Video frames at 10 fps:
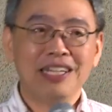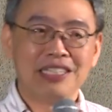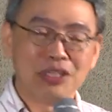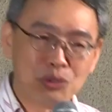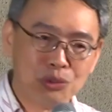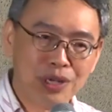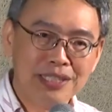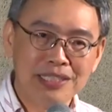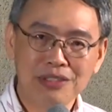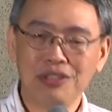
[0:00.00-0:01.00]
你的主观
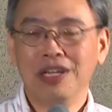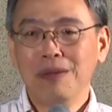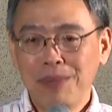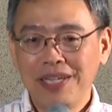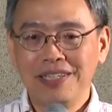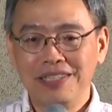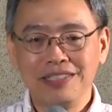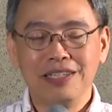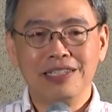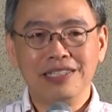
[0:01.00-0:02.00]
几率配合
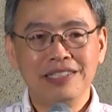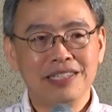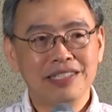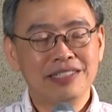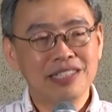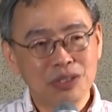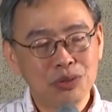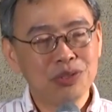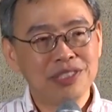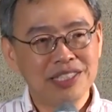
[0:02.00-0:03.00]
着一些证
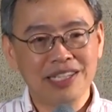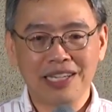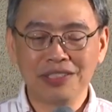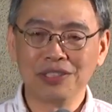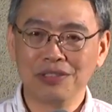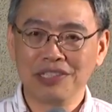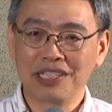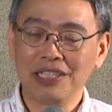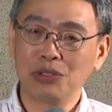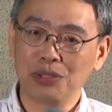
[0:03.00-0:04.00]
据进来的时候，你
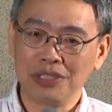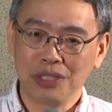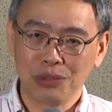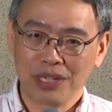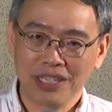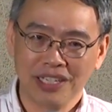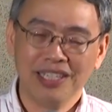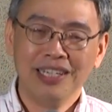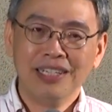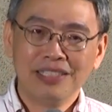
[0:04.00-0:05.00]
可以做一些权衡。
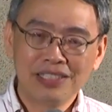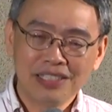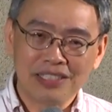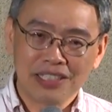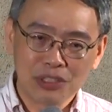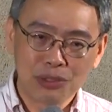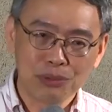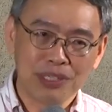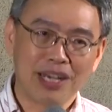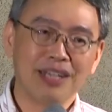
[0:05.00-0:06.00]
这些
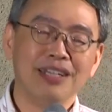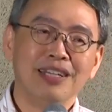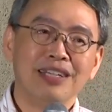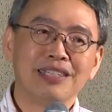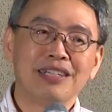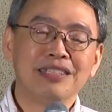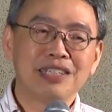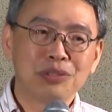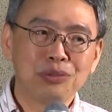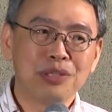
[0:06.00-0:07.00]
素养，当然
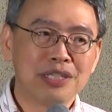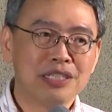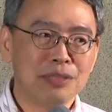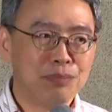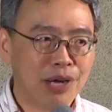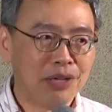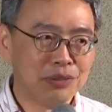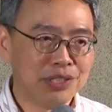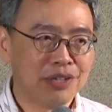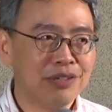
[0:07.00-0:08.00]
在数学课里不好
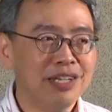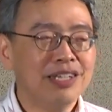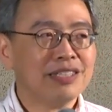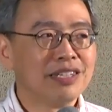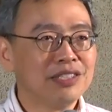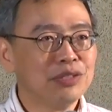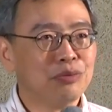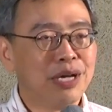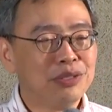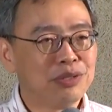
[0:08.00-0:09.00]
教。但是
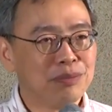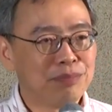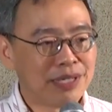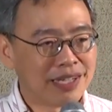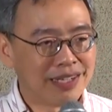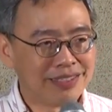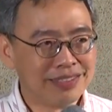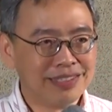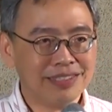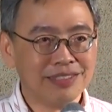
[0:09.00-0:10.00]
完全把
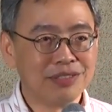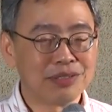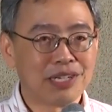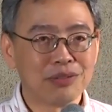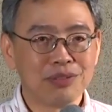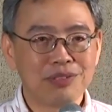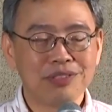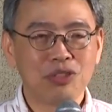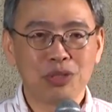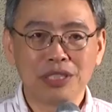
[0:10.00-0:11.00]
它呃就当就
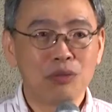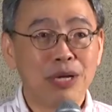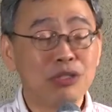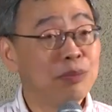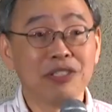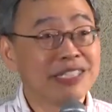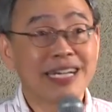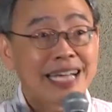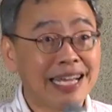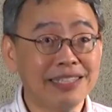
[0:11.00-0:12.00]
是学生完全没有这
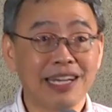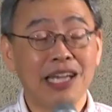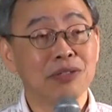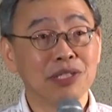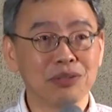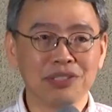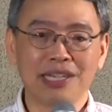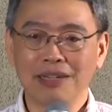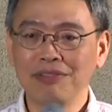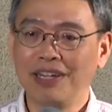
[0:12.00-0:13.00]
个概念，还有那种
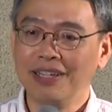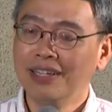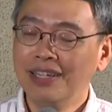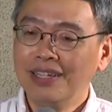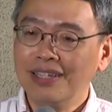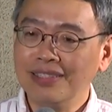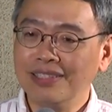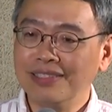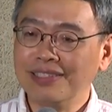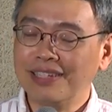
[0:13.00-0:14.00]
想法
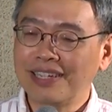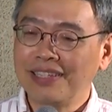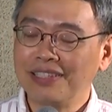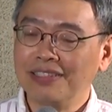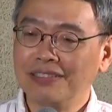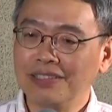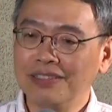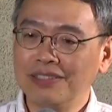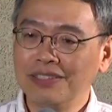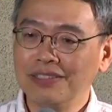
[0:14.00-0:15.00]
的这个概念呢，这
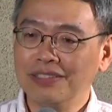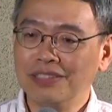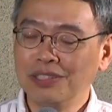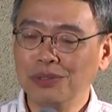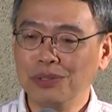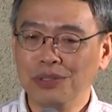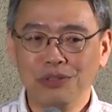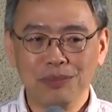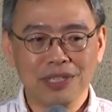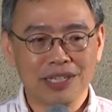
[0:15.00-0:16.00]
这是这是我觉
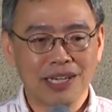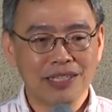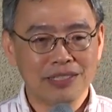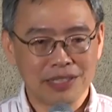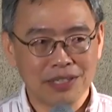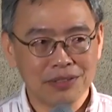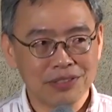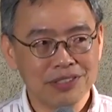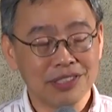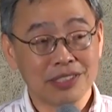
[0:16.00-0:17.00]
得我们也该检讨的
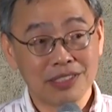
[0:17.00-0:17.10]
事情。